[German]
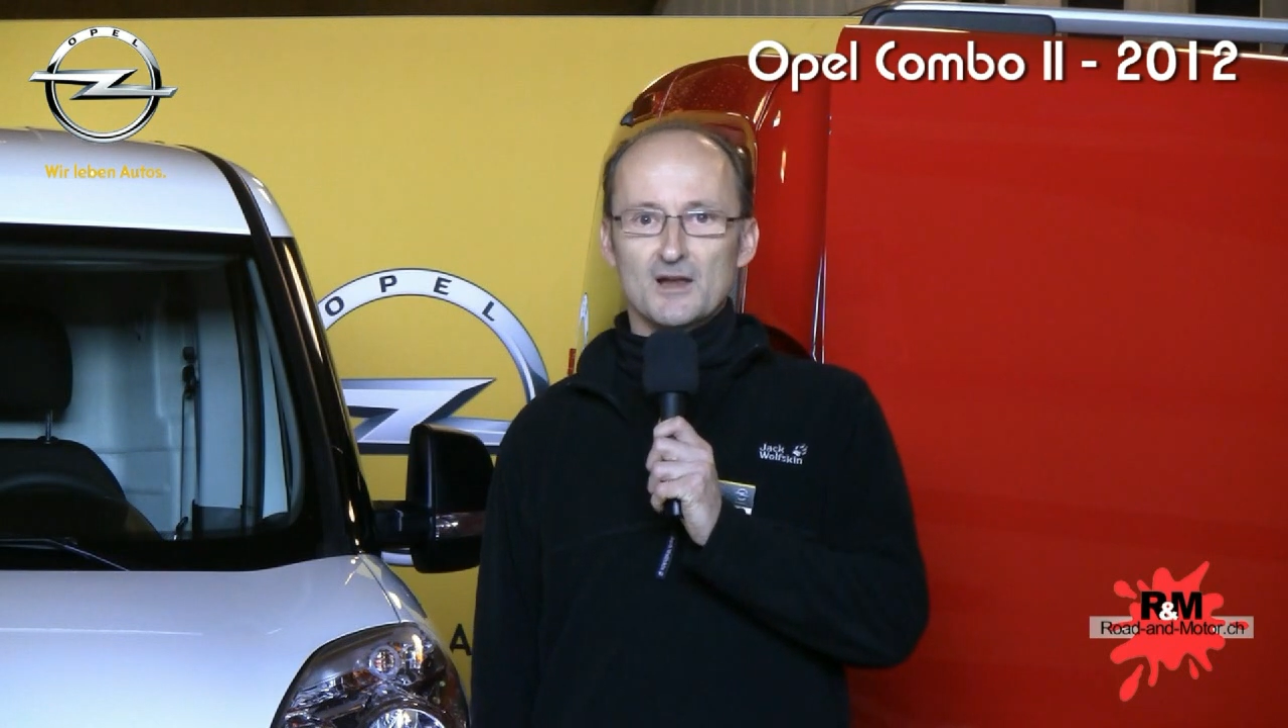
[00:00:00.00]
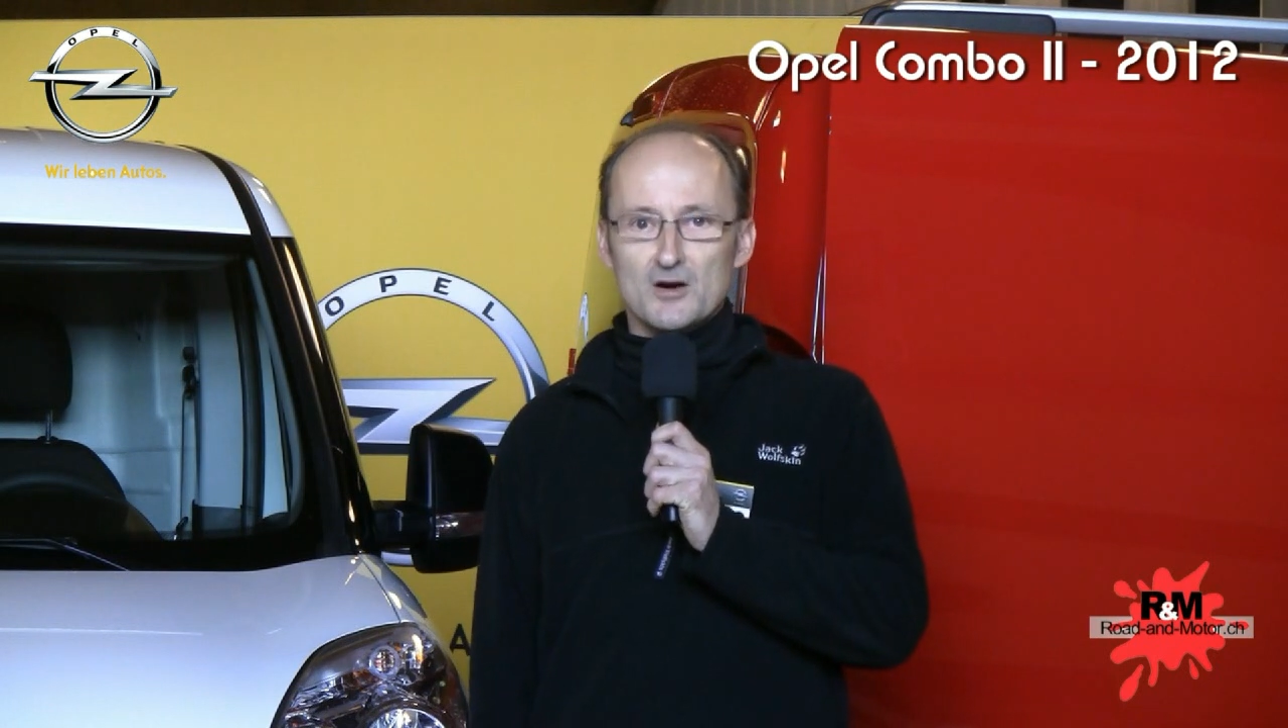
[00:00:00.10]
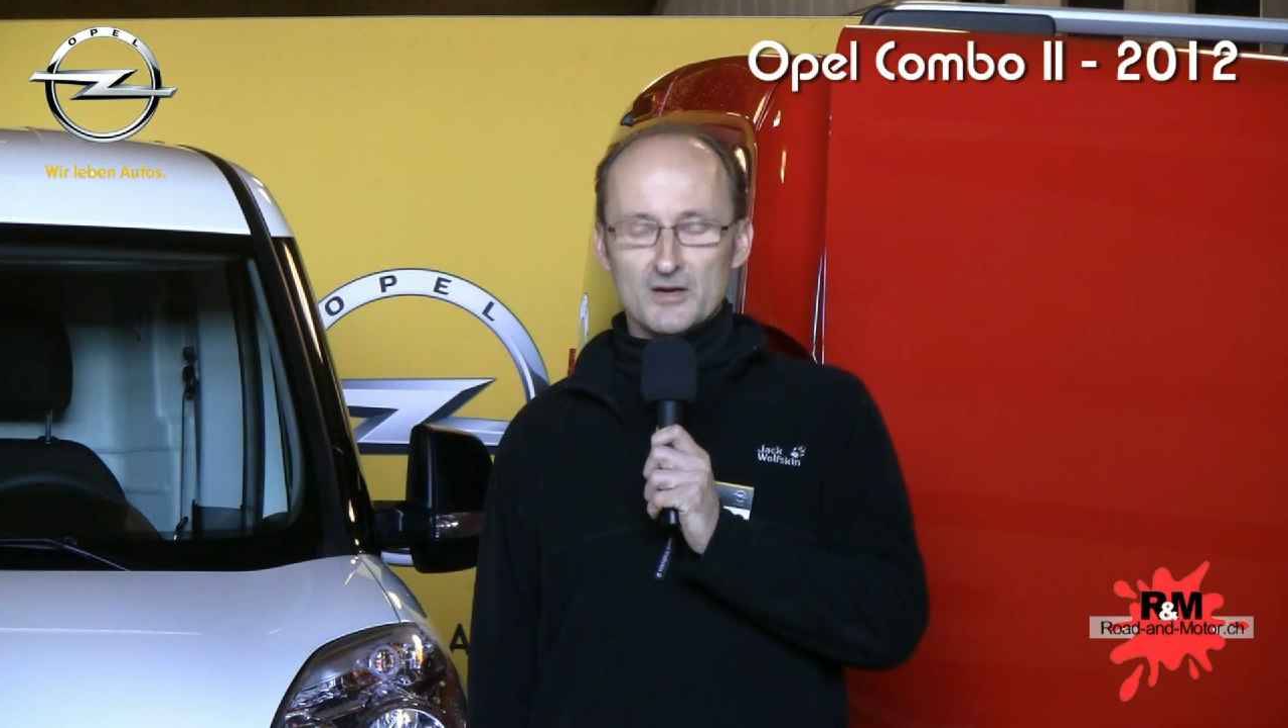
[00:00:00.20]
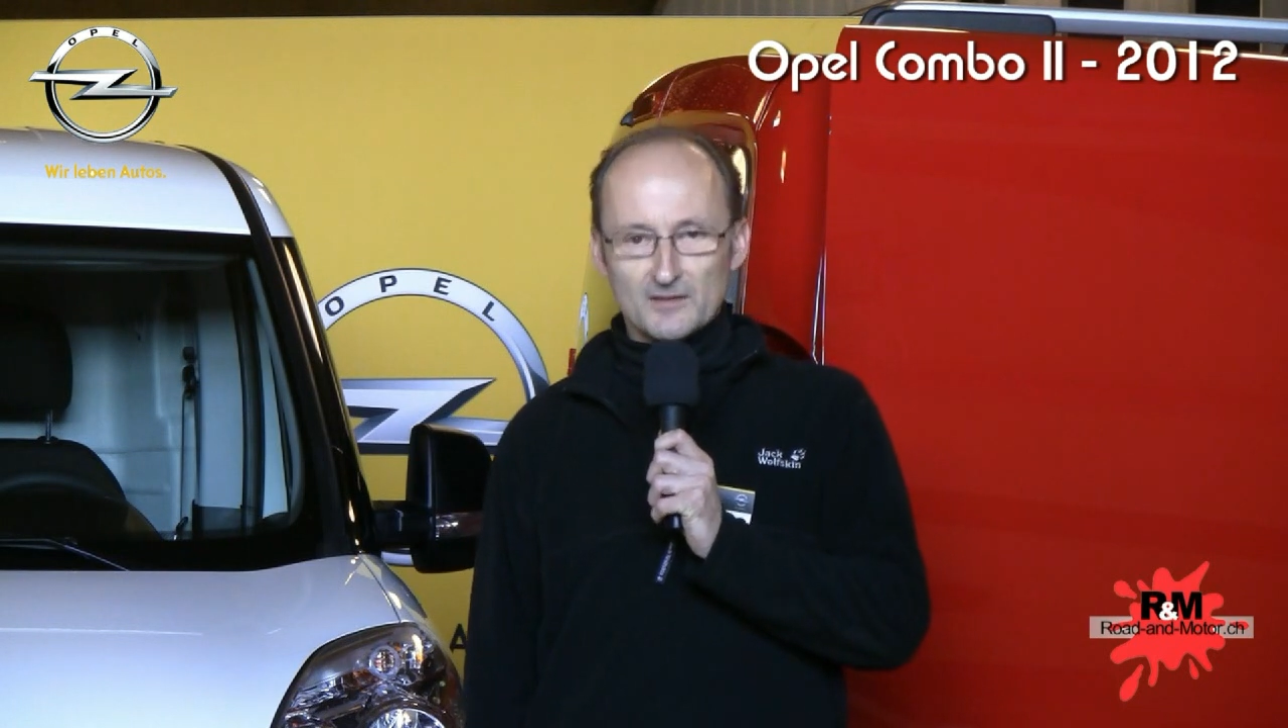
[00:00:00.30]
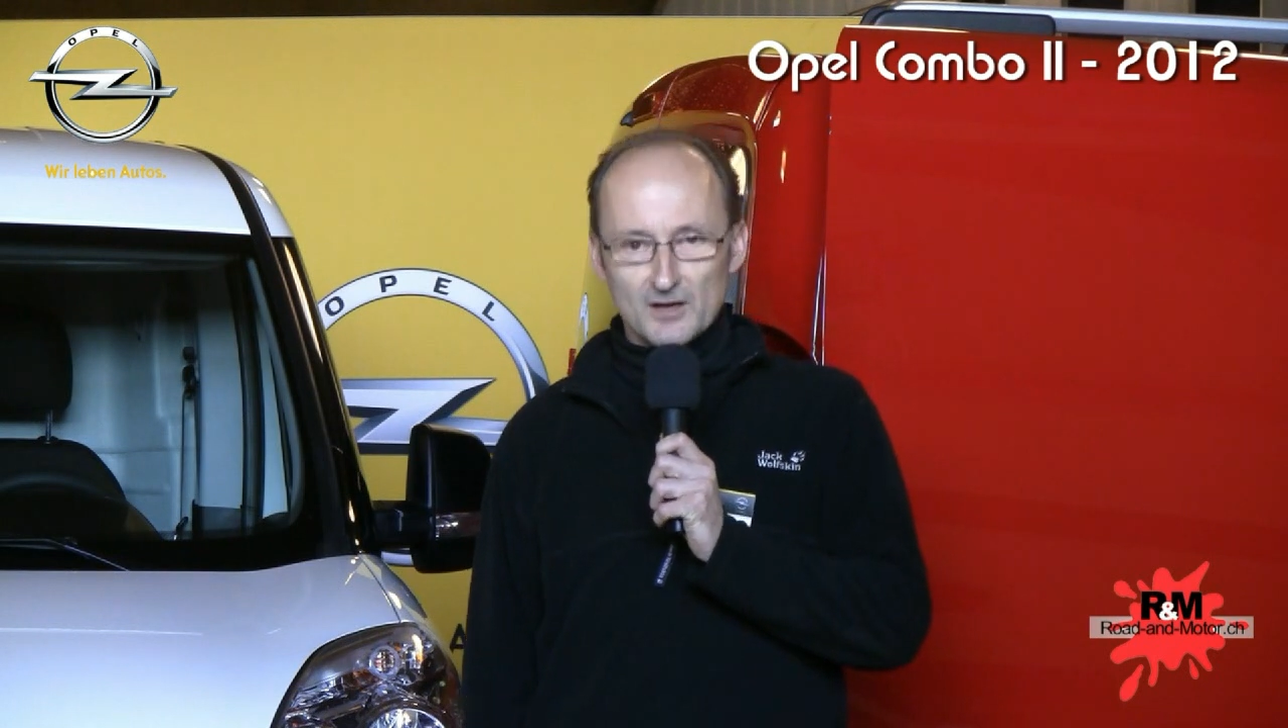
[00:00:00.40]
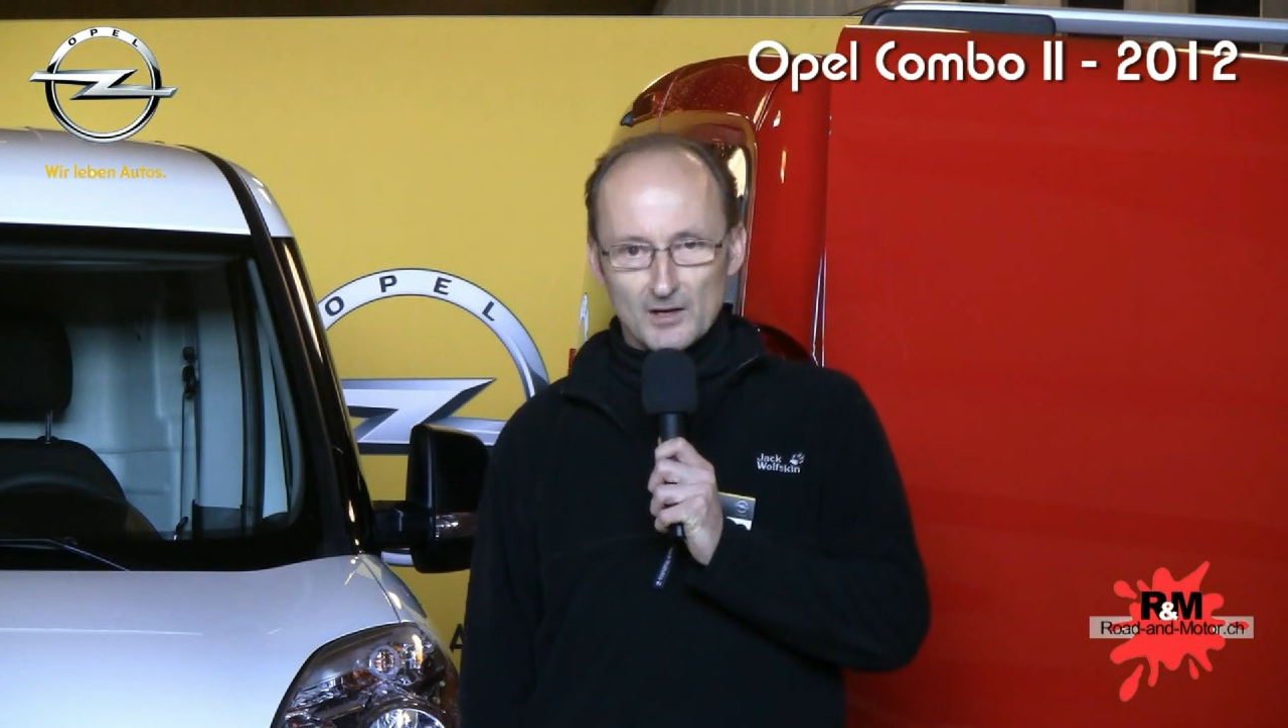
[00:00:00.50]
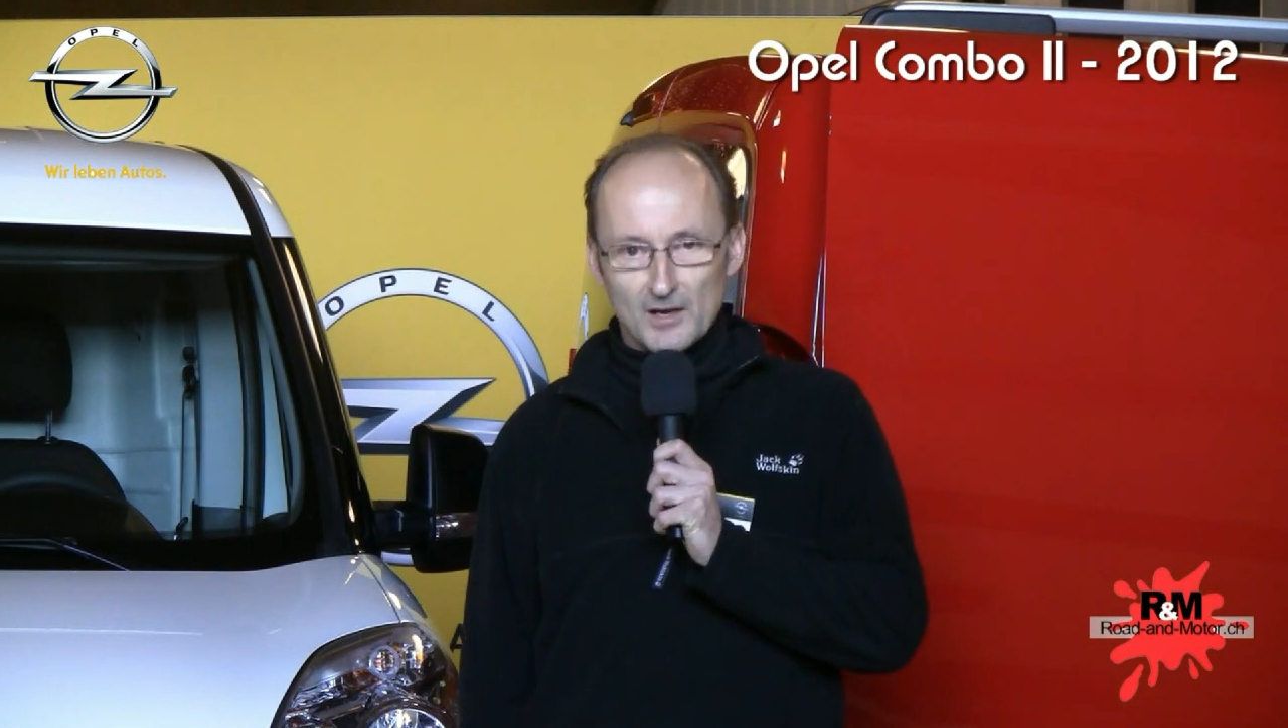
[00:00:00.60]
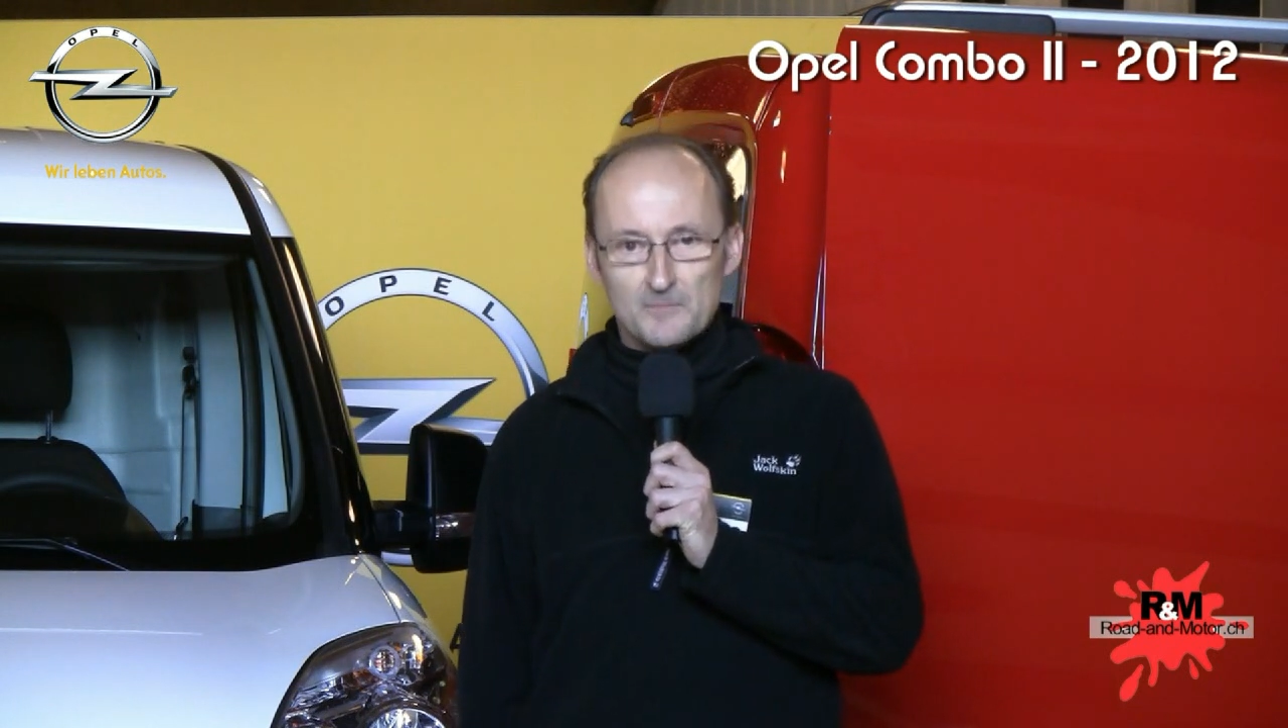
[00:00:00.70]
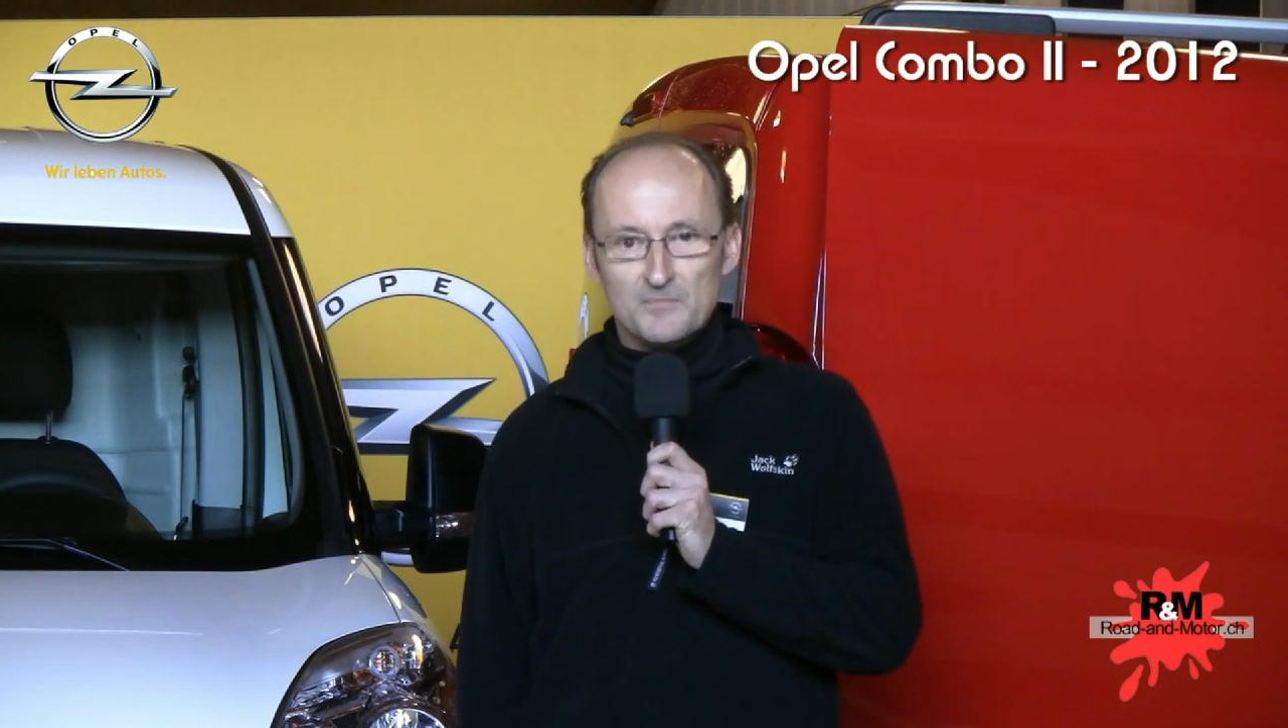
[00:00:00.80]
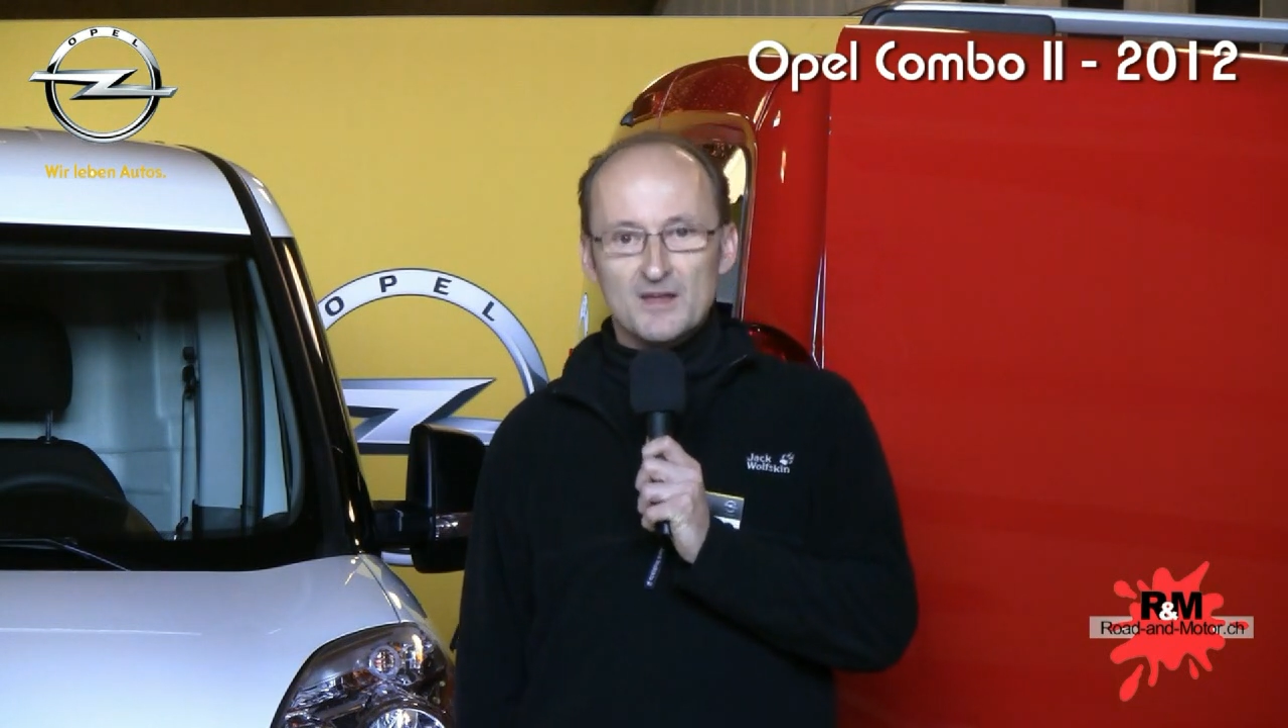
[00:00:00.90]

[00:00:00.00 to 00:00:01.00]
Langenthal.